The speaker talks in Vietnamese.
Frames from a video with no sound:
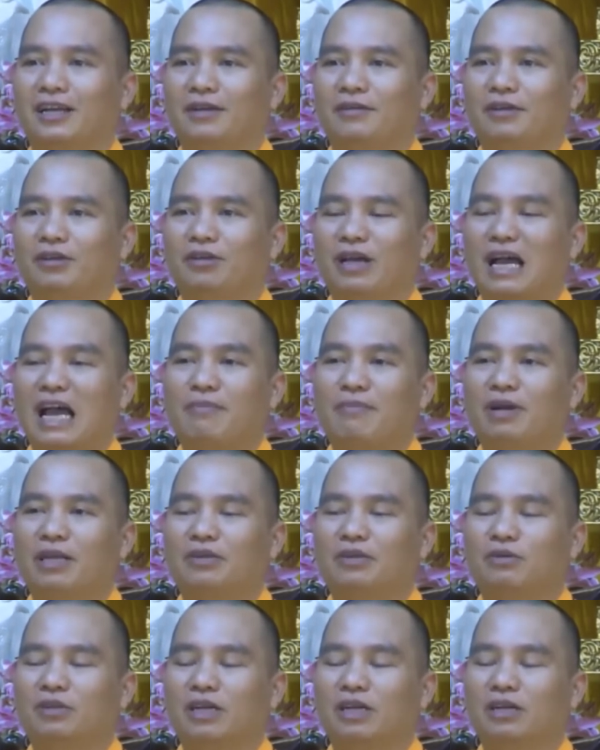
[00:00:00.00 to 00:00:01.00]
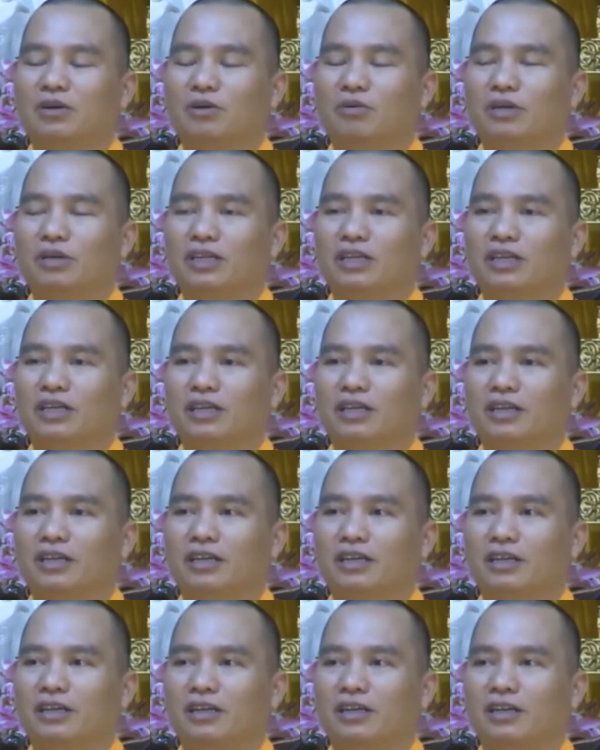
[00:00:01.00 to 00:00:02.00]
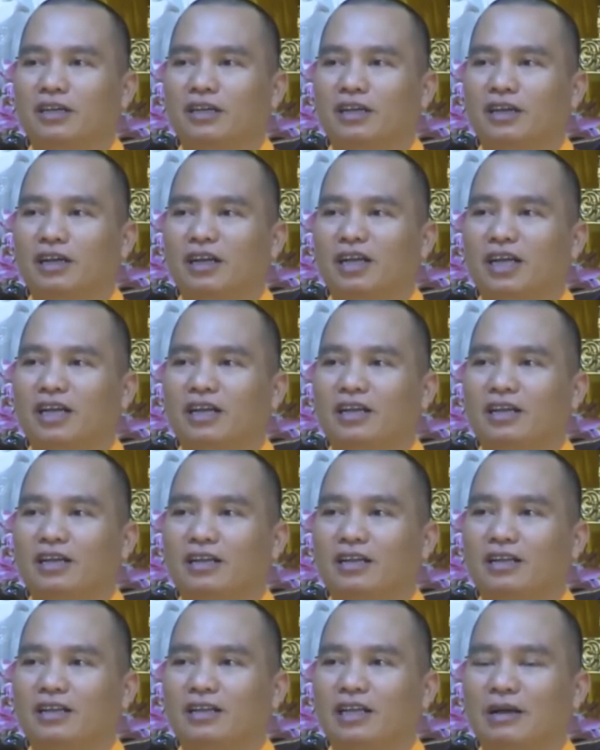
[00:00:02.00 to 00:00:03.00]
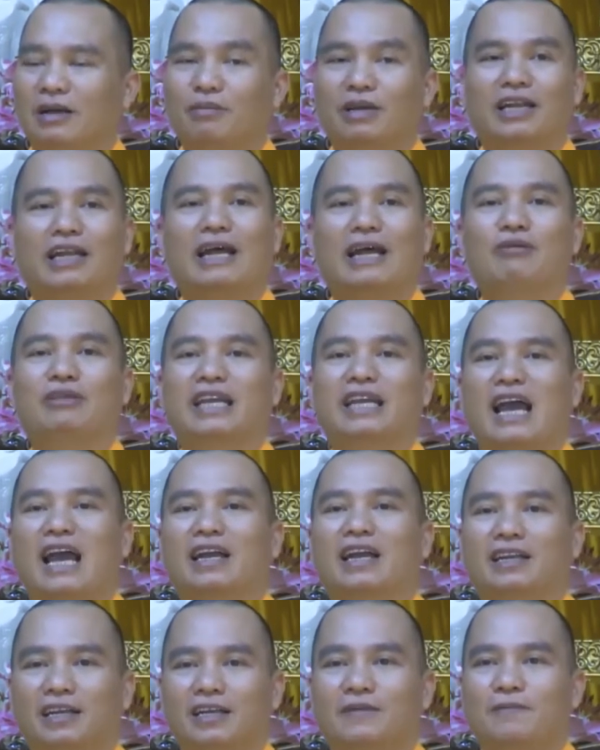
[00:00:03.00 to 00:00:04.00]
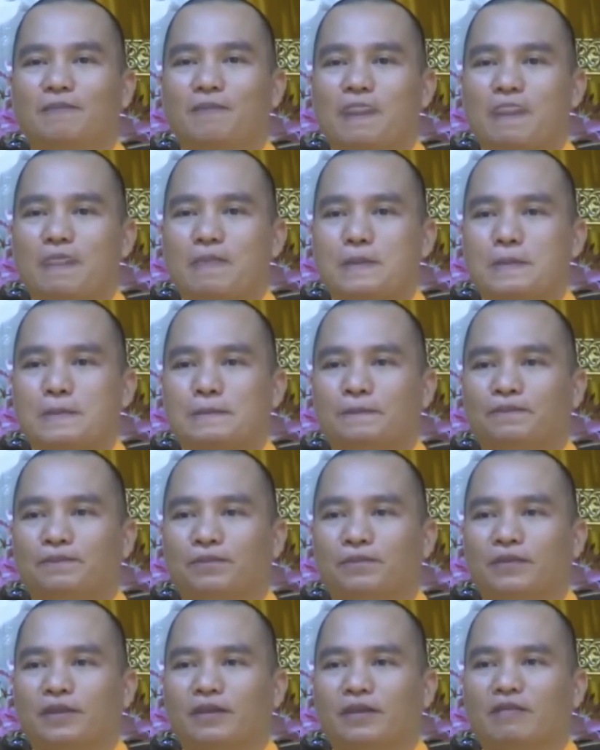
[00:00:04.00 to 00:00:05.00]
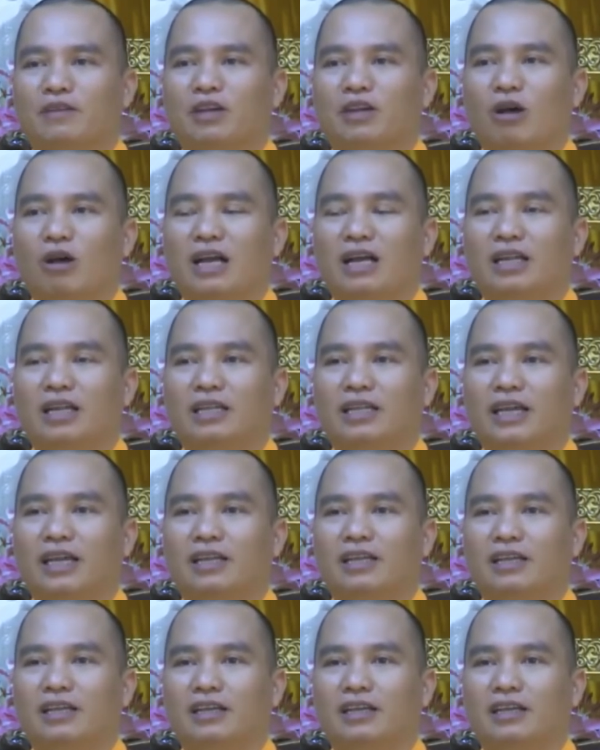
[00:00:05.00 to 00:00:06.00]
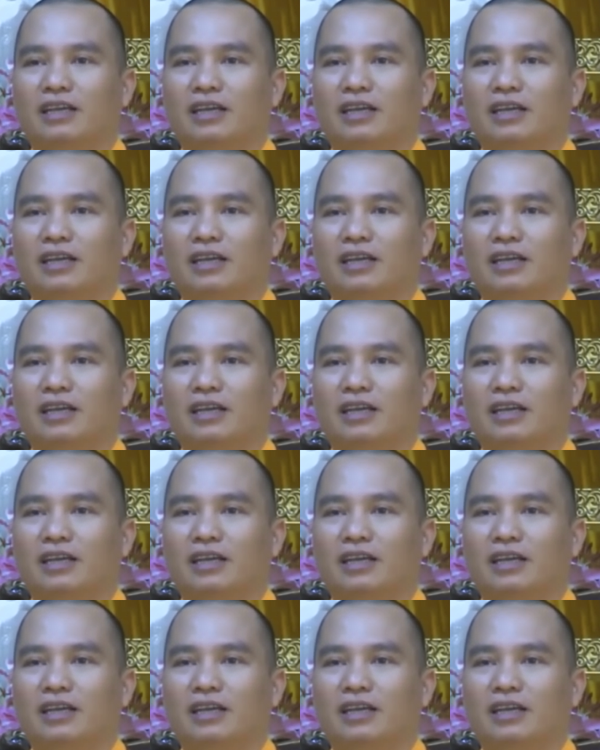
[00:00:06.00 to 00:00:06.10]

ví dụ ai mà chúng ta cúng thì ở đây đặc biệt là đạo tràng nữa vừa qua gần tết thì